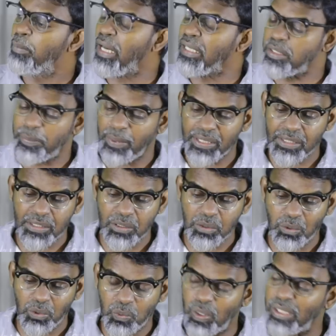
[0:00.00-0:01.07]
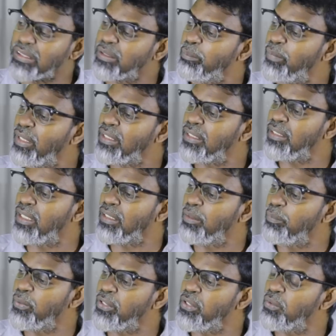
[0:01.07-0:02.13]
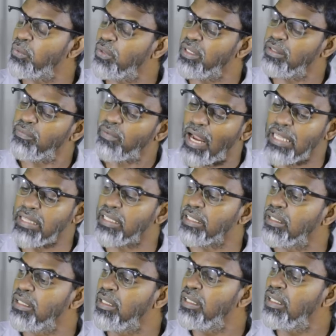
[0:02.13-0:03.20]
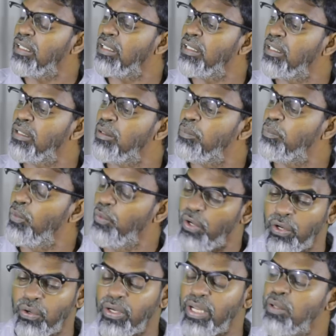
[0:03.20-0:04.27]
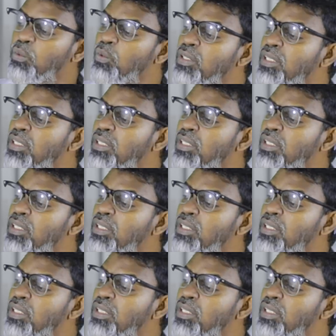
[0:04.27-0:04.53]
பாஞ்சு பெய்த்து ஒரு வருஷம் மட்டும் அந்த பொடியனோட வாழ்ந்து புள்ளையொண்டையும்